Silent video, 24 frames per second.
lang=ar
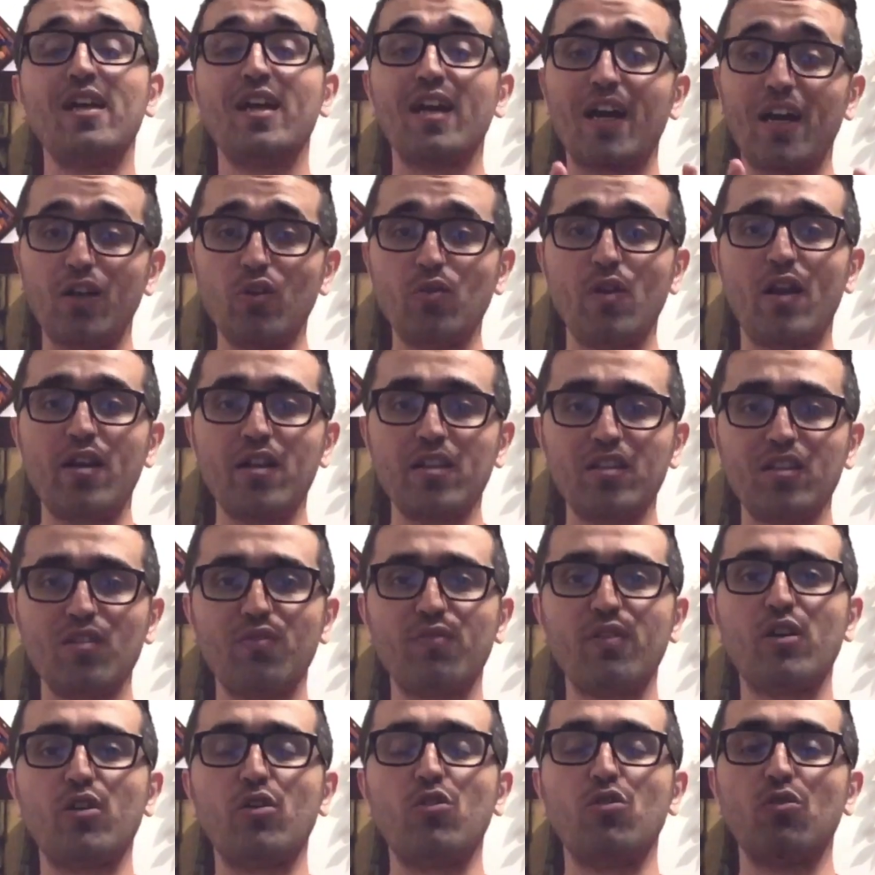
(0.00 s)
خلونا
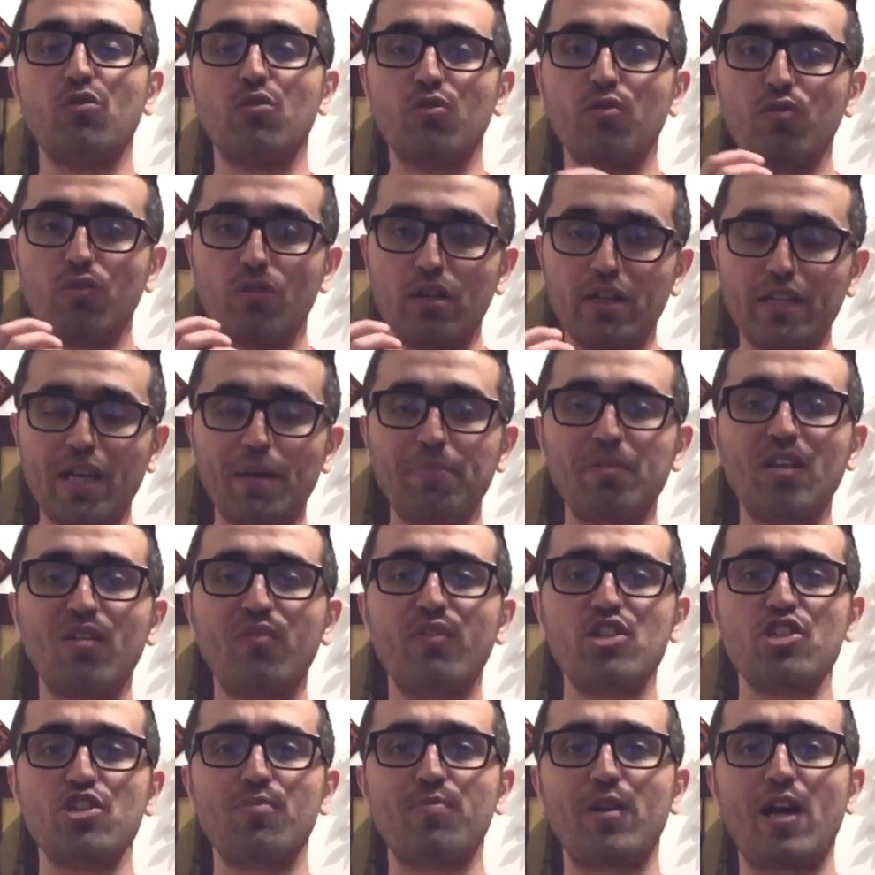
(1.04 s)
نتفق انه الكابتن
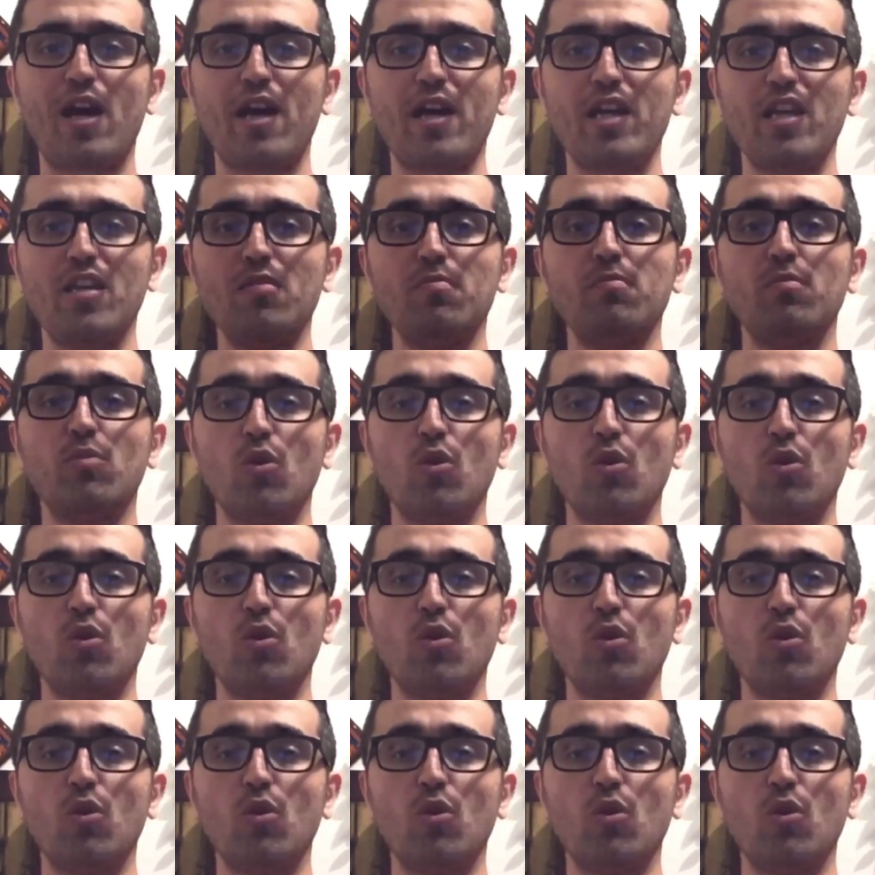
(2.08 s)
فجر ابراهيم